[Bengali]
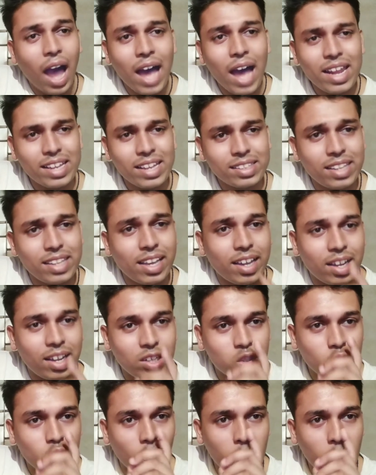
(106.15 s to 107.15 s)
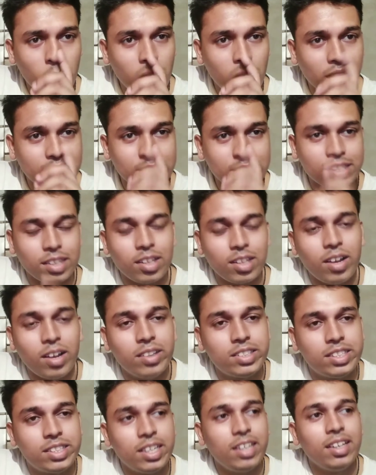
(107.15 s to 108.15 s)
আর একটা এখানে চমক আছে সেটা
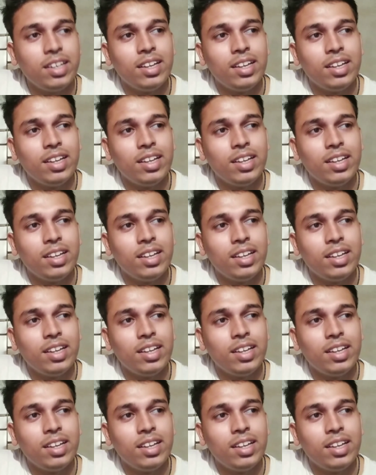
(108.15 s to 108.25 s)
হচ্ছে